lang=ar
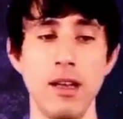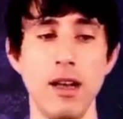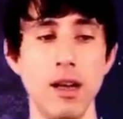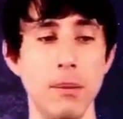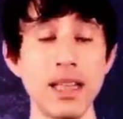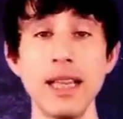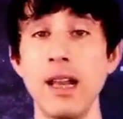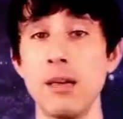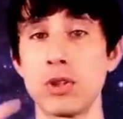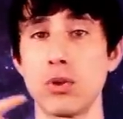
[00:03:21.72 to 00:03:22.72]
من
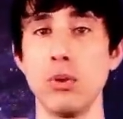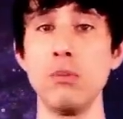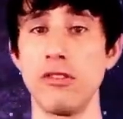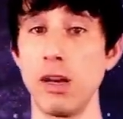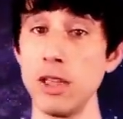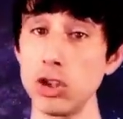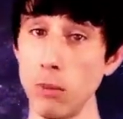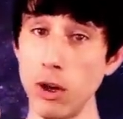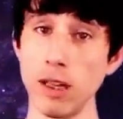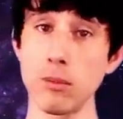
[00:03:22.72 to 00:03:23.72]
خلال مشروب فلما
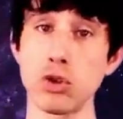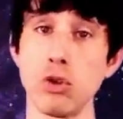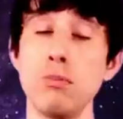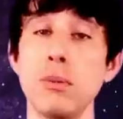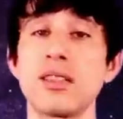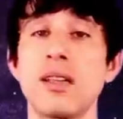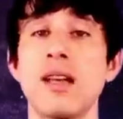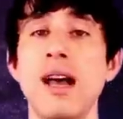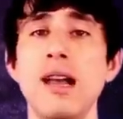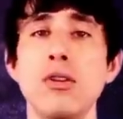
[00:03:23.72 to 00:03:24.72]
يشربوا هذا المشروب ببساطه
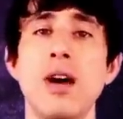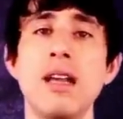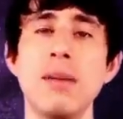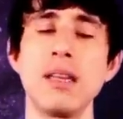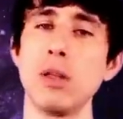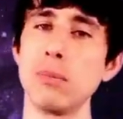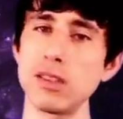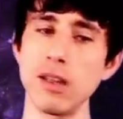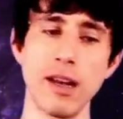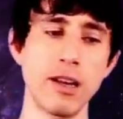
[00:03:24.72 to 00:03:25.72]
اخذوا هاي الماده من
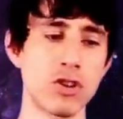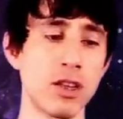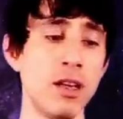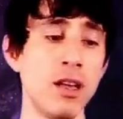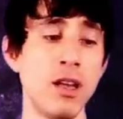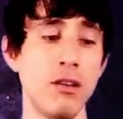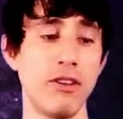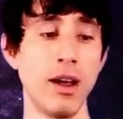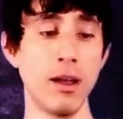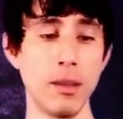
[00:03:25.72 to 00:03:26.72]
مصدر خارجي
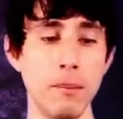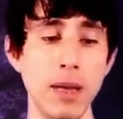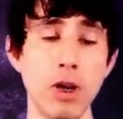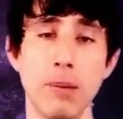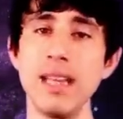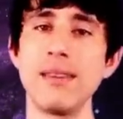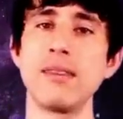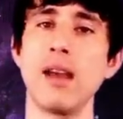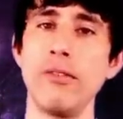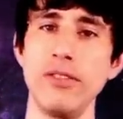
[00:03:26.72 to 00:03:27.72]
فبيعمل عمليه
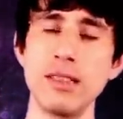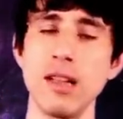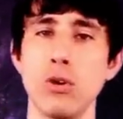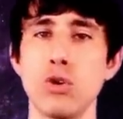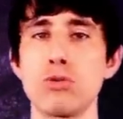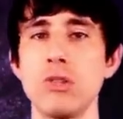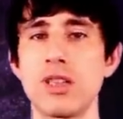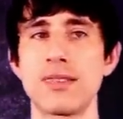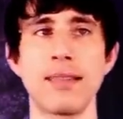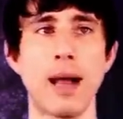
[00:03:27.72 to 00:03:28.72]
تحفيز للخروج من
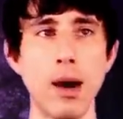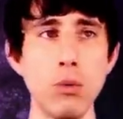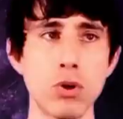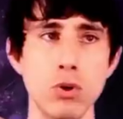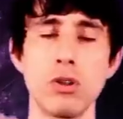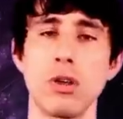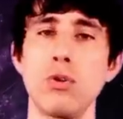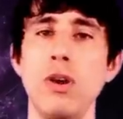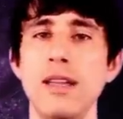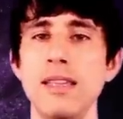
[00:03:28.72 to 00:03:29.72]
الجسد او الرؤيه
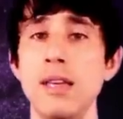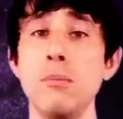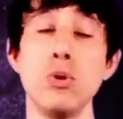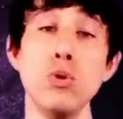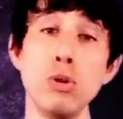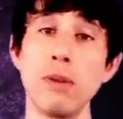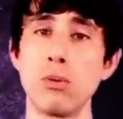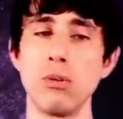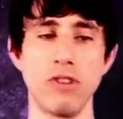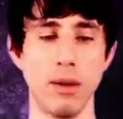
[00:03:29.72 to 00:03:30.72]
الروحانيه بدون ما
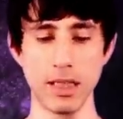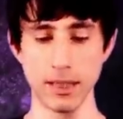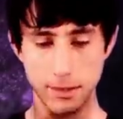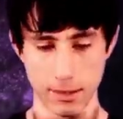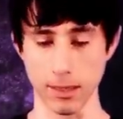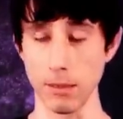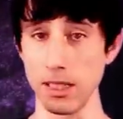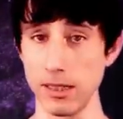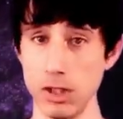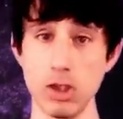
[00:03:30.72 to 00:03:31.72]
يكون في عمليه
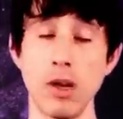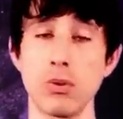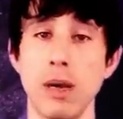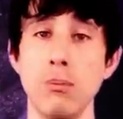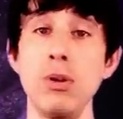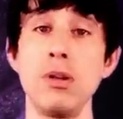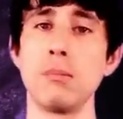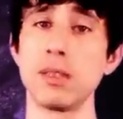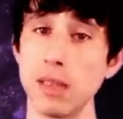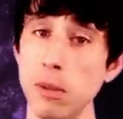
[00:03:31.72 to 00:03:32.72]
مديتيشن آه، او تامل
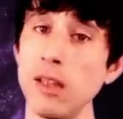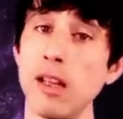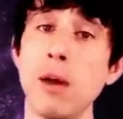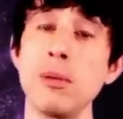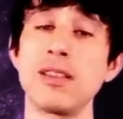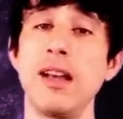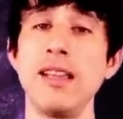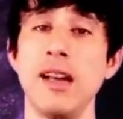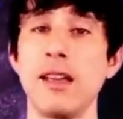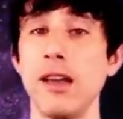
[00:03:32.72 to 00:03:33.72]
بس طبعا انا ما بنصح
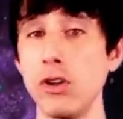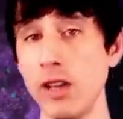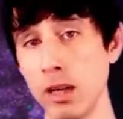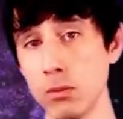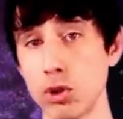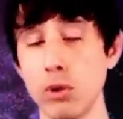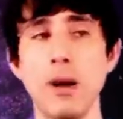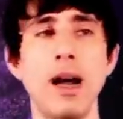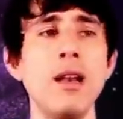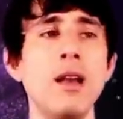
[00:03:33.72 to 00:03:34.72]
اي حدا ياخذ هذا المشروب
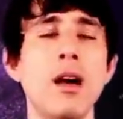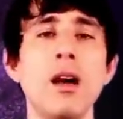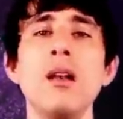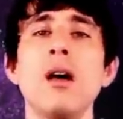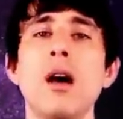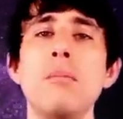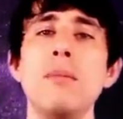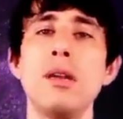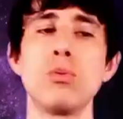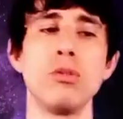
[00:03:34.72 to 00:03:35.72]
على الاقل قبل
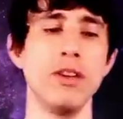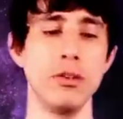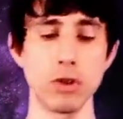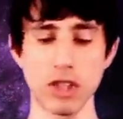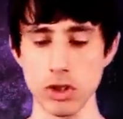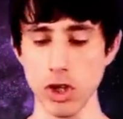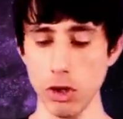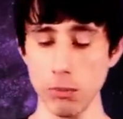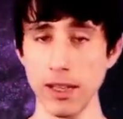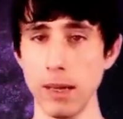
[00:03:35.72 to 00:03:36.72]
ما يكون في عنده
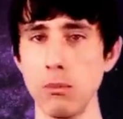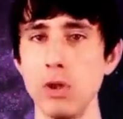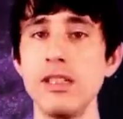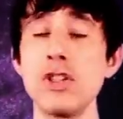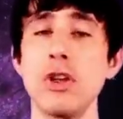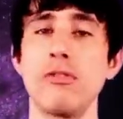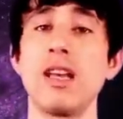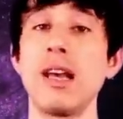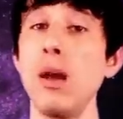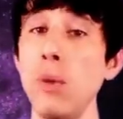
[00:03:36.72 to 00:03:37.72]
تجارب تامل نجح
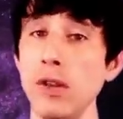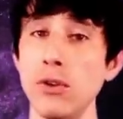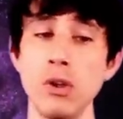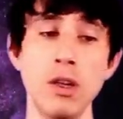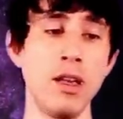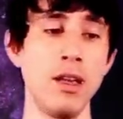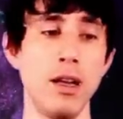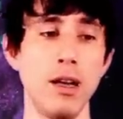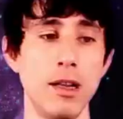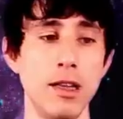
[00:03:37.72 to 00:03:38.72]
فيها لوحده
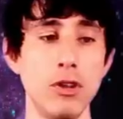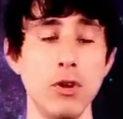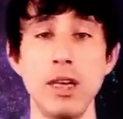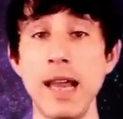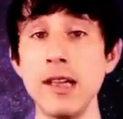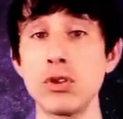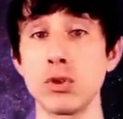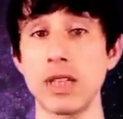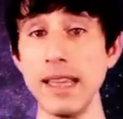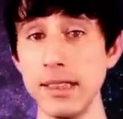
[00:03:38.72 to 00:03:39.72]
آه، لانه لا
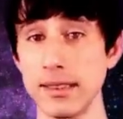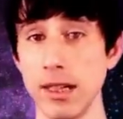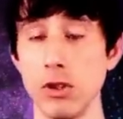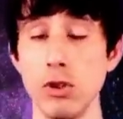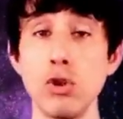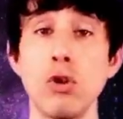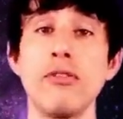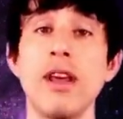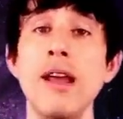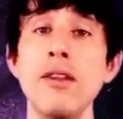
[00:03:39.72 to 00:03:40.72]
يجوز اي انسان انه يدخل
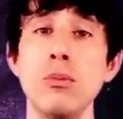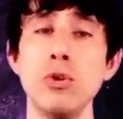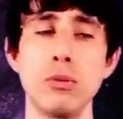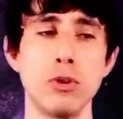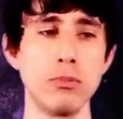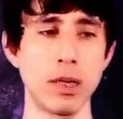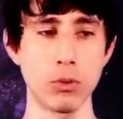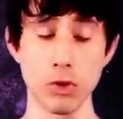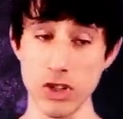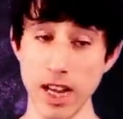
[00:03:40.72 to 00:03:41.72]
في هذه الامور بدون ما
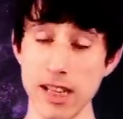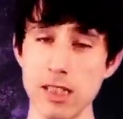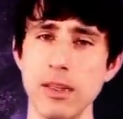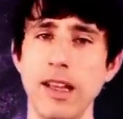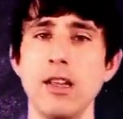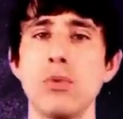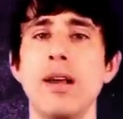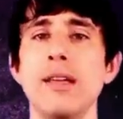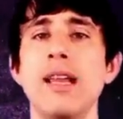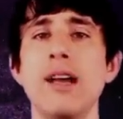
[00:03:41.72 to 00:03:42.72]
يكون جاهز من ناحيه
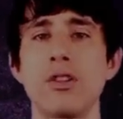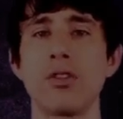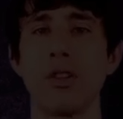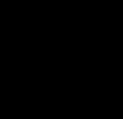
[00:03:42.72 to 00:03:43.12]
وعي لهذا الشيء